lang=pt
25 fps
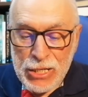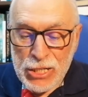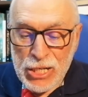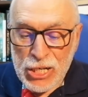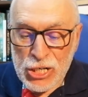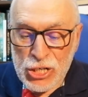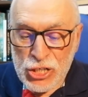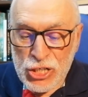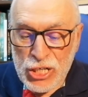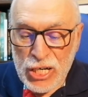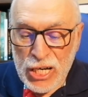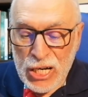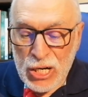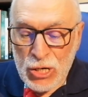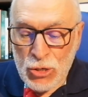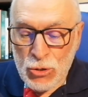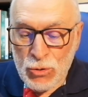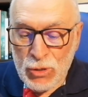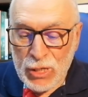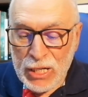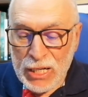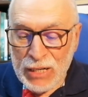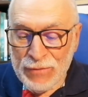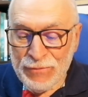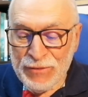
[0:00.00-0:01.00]

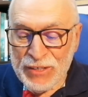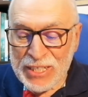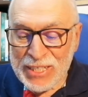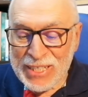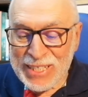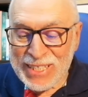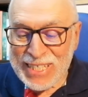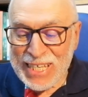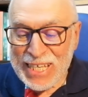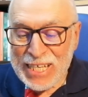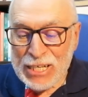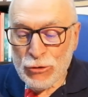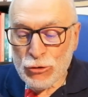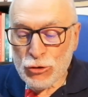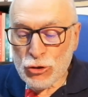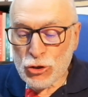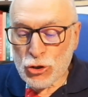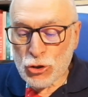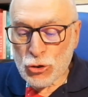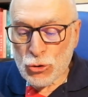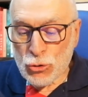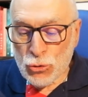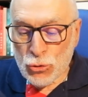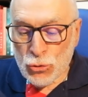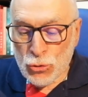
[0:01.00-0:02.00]
nasceu a 25
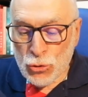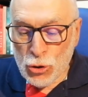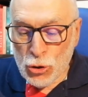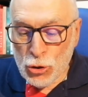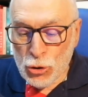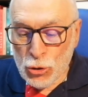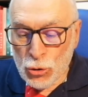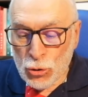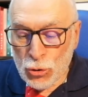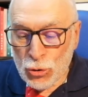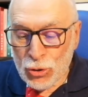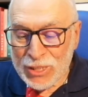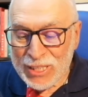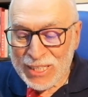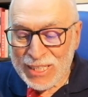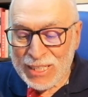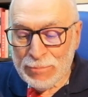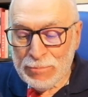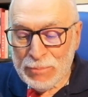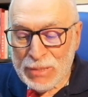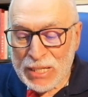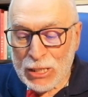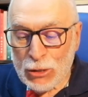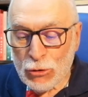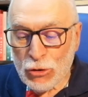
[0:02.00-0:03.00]
de julho
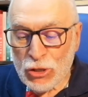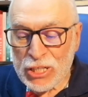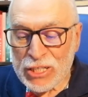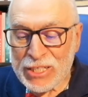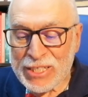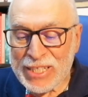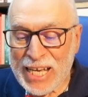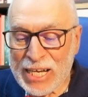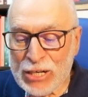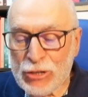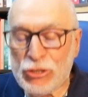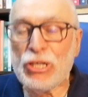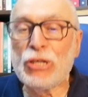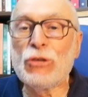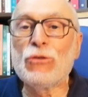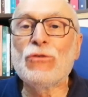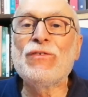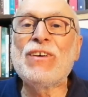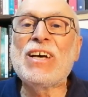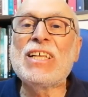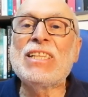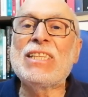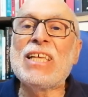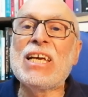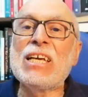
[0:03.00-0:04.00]
de
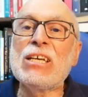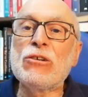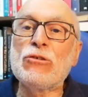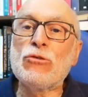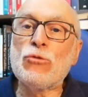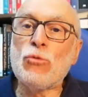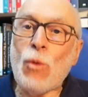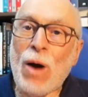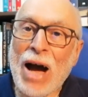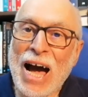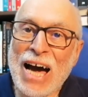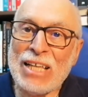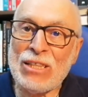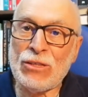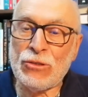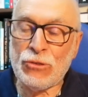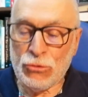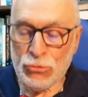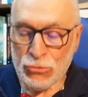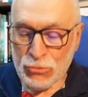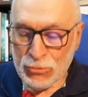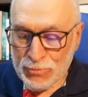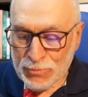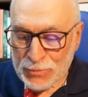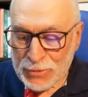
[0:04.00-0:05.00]

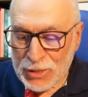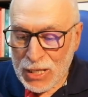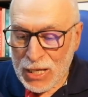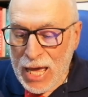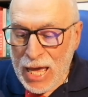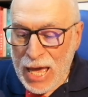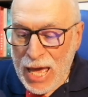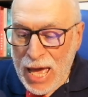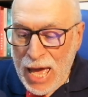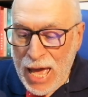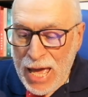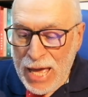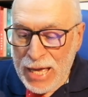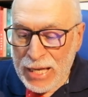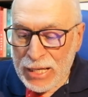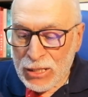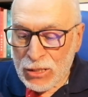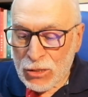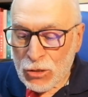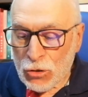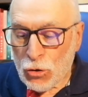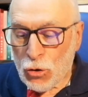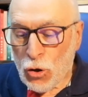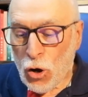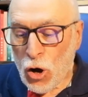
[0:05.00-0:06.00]
1894
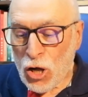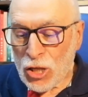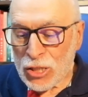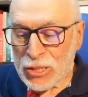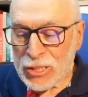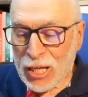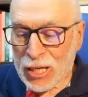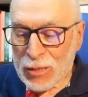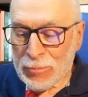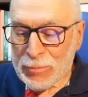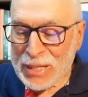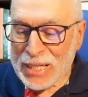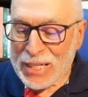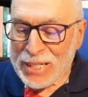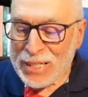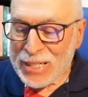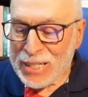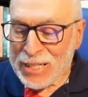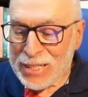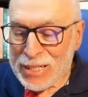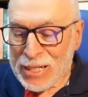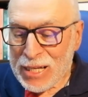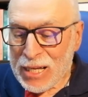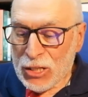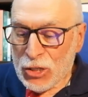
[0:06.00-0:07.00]
em
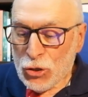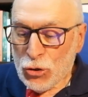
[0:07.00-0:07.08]
Godalming,